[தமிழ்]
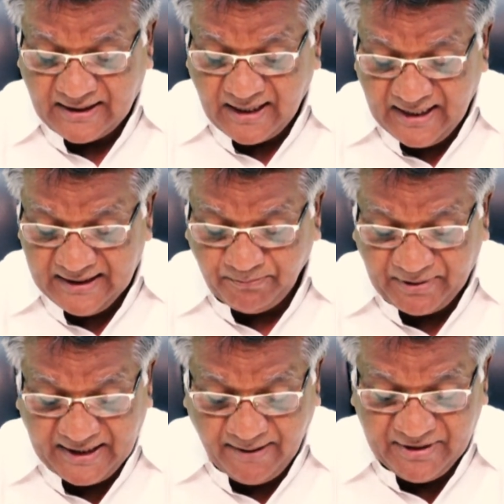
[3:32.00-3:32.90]

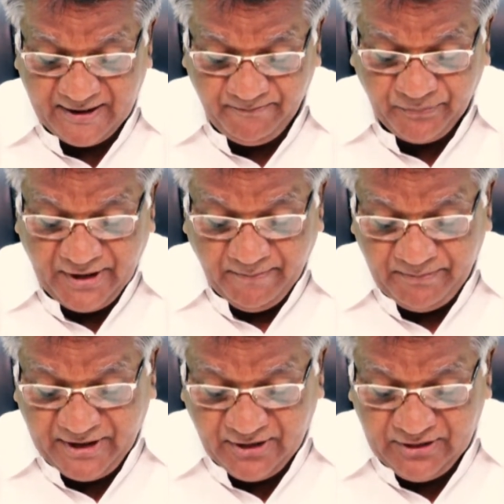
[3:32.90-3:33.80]
காணப்படாமல்
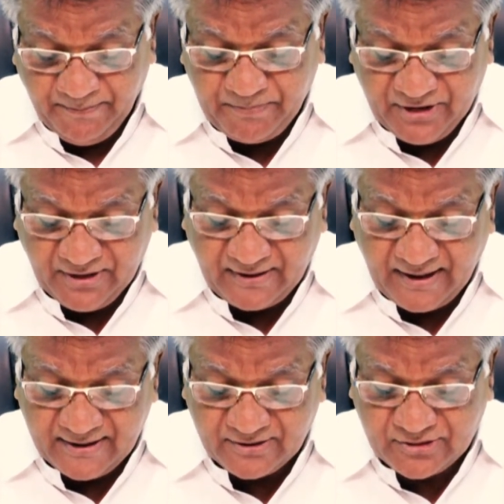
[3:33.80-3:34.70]
மிகுந்த
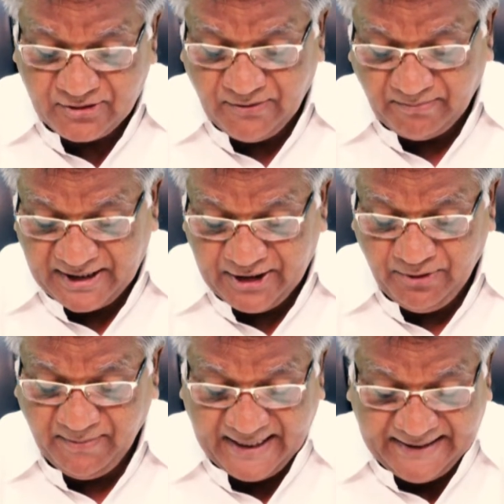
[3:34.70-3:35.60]
பெருங்காற்று
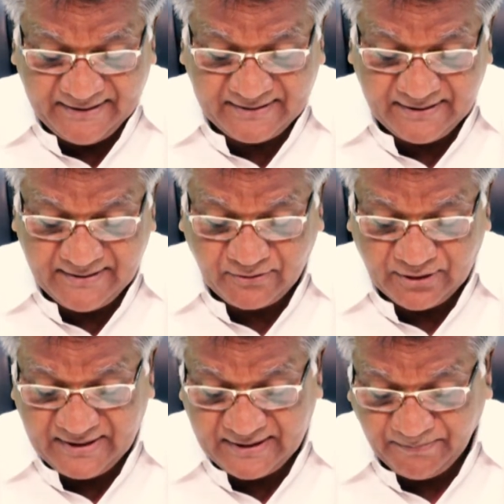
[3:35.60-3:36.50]
மழையும் அடித்தது
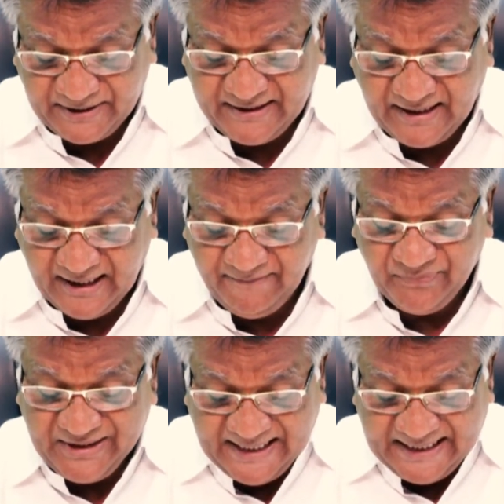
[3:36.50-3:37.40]
கொண்டிருந்தபடியினால்
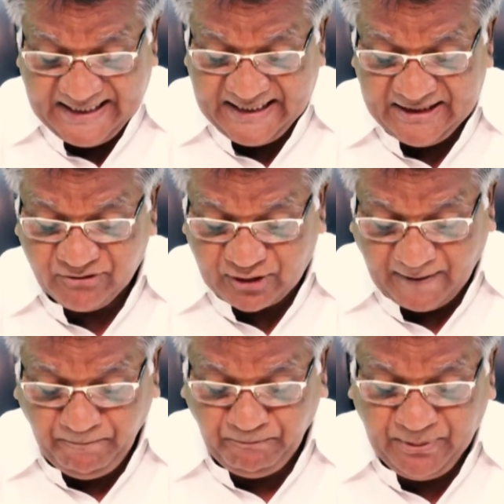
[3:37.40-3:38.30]
இனி
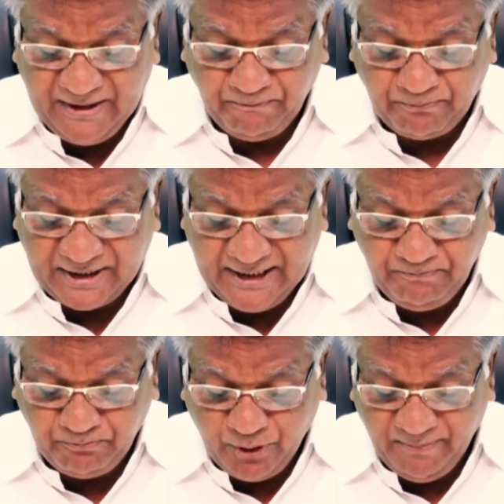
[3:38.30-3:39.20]
தப்பி
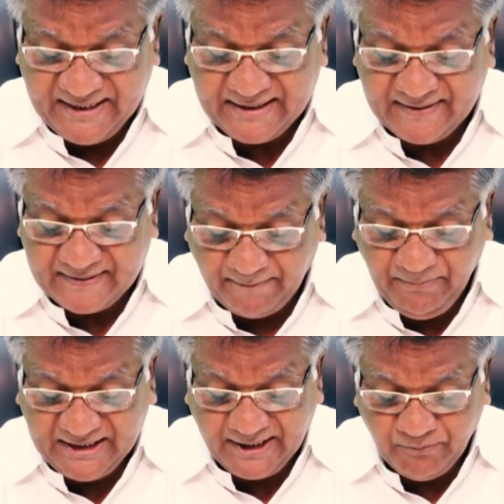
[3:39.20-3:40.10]
பிழைப்போம் என்ற
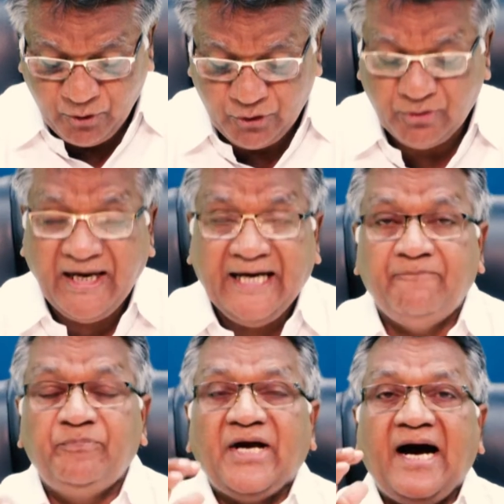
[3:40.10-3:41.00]
நம்பிக்கை முழுவதுமாய்
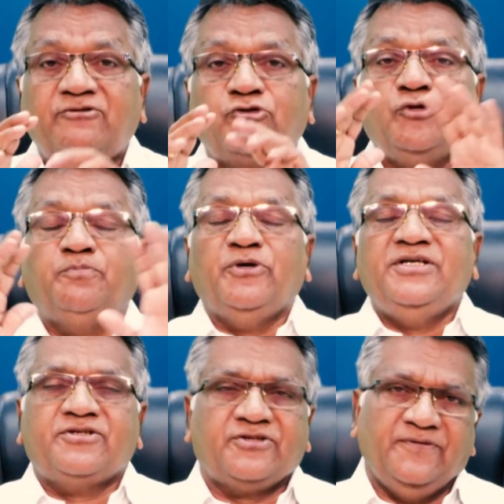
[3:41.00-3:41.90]
அற்று
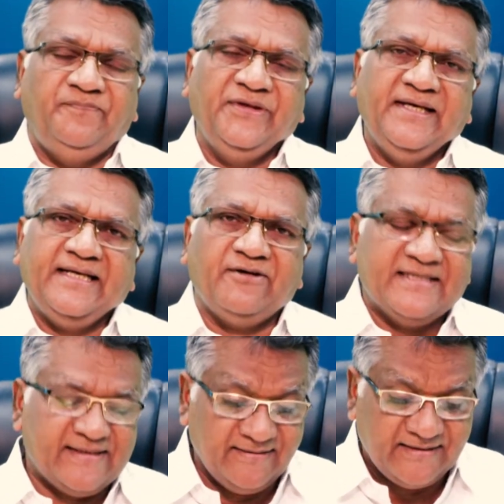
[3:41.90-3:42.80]
போயிற்று என்று
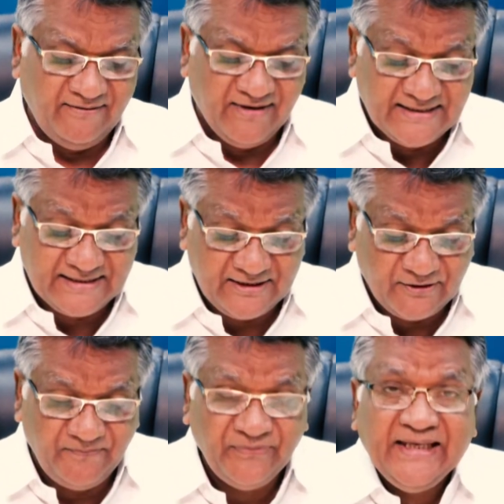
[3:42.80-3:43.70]
வசனத்தில்
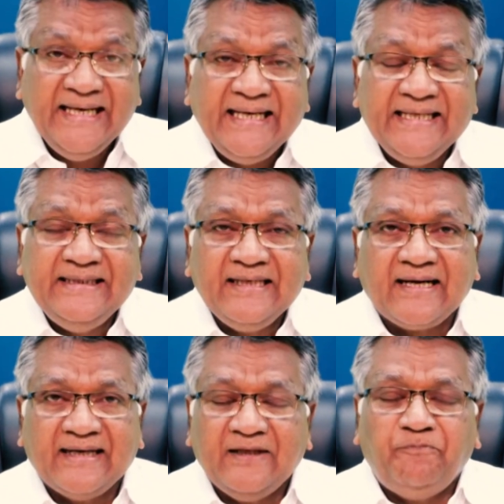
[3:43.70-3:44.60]
வாசிக்கிறோம் இந்த
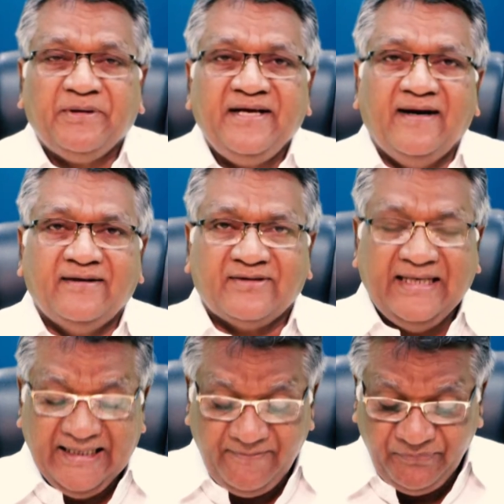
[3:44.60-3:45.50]
கடற்பிரயாணத்தில்